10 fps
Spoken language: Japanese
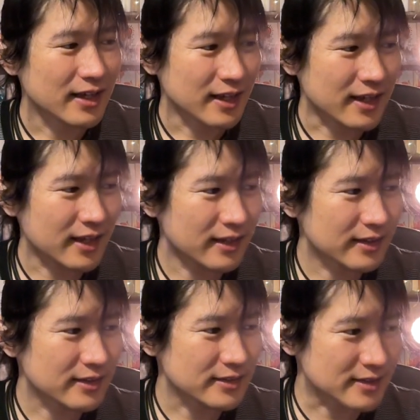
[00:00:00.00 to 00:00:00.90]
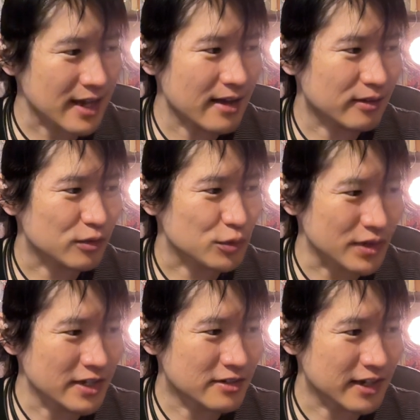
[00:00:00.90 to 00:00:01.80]
えー、ザ・
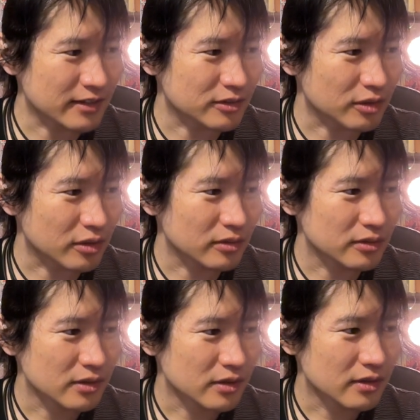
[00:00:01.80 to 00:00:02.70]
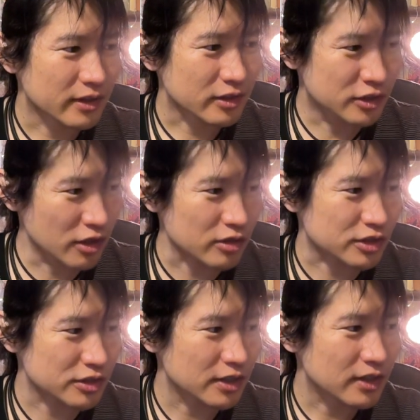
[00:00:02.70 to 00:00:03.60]
ウィークエンド・
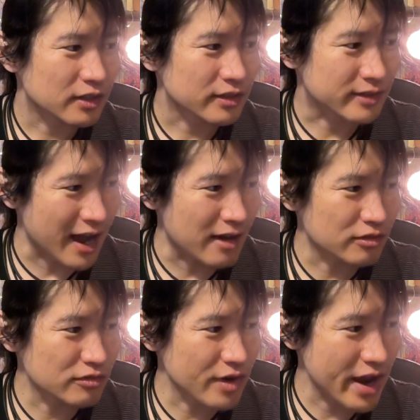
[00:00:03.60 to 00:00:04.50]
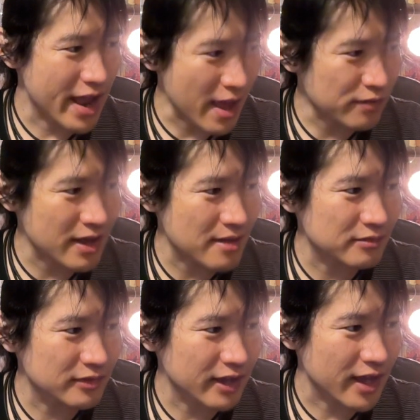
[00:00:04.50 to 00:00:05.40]
クロス・ダウン・
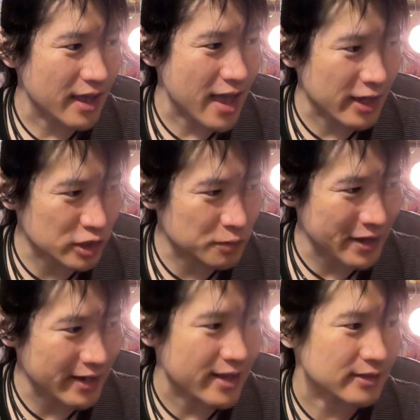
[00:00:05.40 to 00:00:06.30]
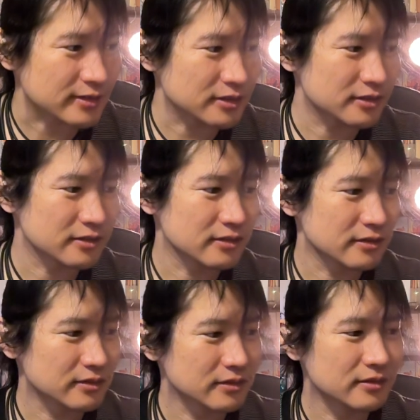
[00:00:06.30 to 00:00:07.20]
FM エクスペリエンス
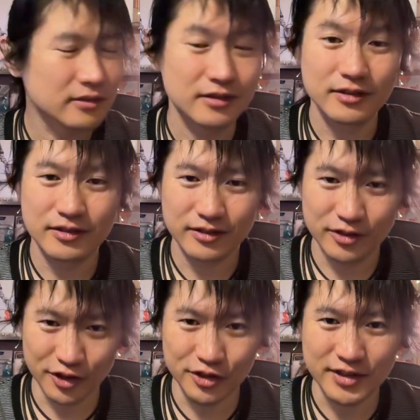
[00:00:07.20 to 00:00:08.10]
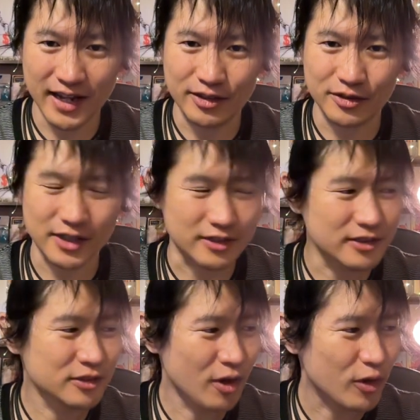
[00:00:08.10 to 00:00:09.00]
というタイトルです。
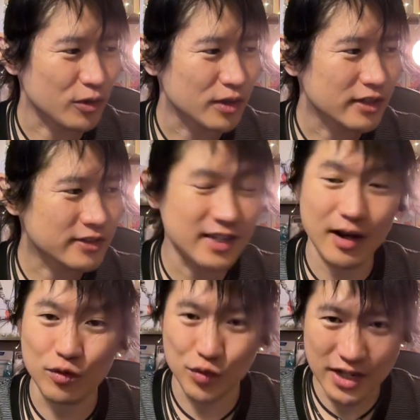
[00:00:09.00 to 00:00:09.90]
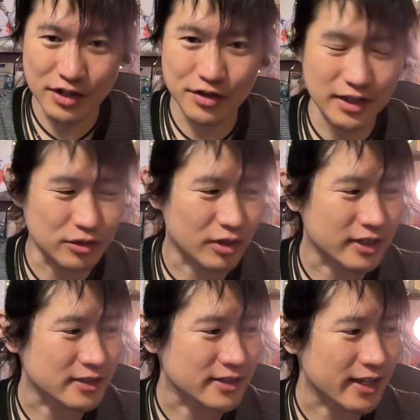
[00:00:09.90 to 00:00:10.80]
そう、ザ・ウィークエンドが
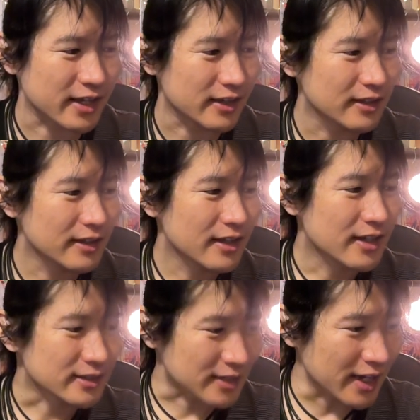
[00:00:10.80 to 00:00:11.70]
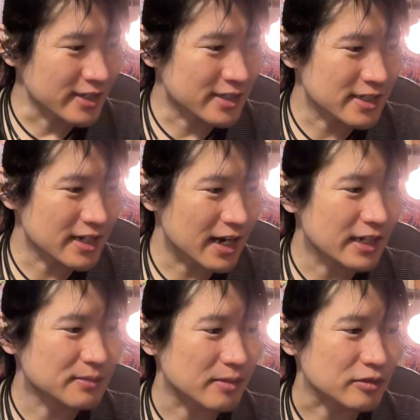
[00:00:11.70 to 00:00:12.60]
ですね、最新
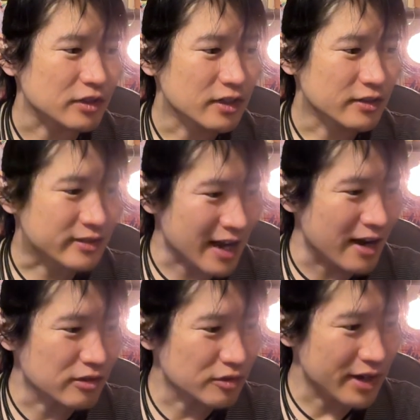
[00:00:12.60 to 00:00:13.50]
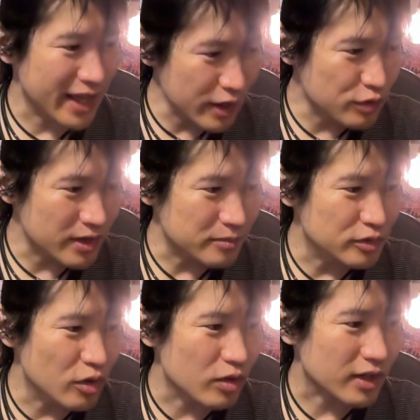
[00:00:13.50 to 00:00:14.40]
アルバム、ダウン FM
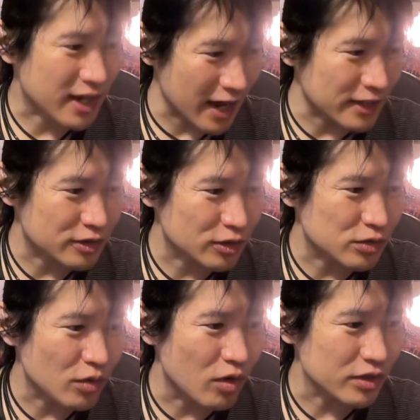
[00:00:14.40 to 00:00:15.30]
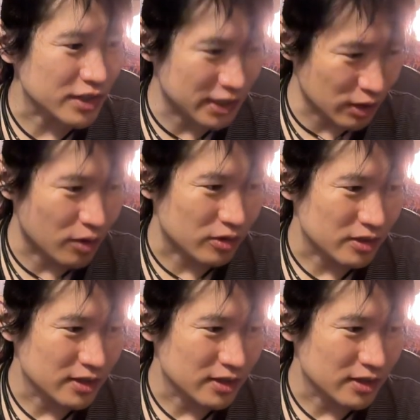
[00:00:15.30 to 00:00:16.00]
の楽曲を披露。